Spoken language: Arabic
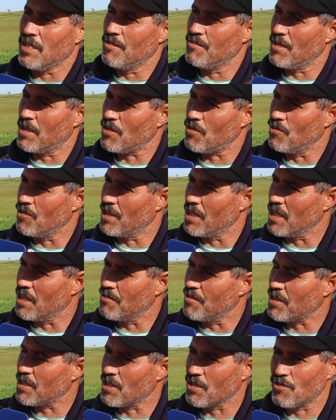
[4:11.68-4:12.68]
اعلم
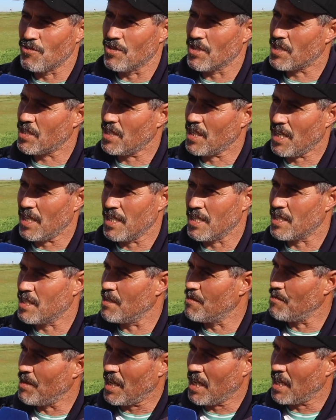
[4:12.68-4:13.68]
اخويا باش نقول لك شي
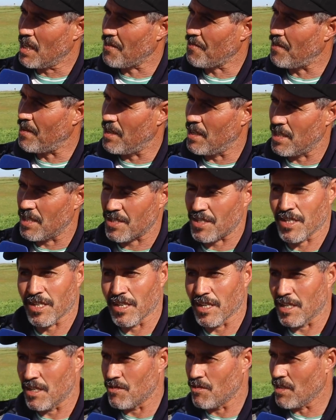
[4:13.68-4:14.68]
حاجه ما
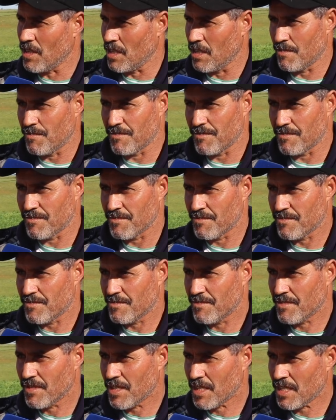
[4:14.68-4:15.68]
عارفهاش الله اعلم
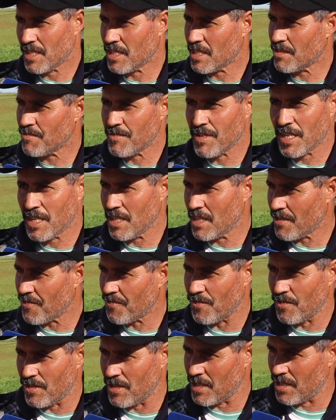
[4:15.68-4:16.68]
حيت ما
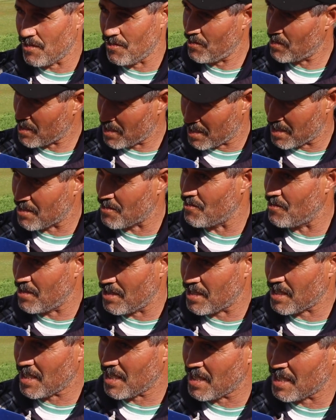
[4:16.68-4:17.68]
عارف والو واش
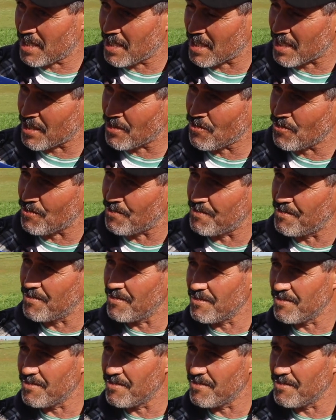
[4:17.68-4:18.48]
نقول شي حاجه كذوب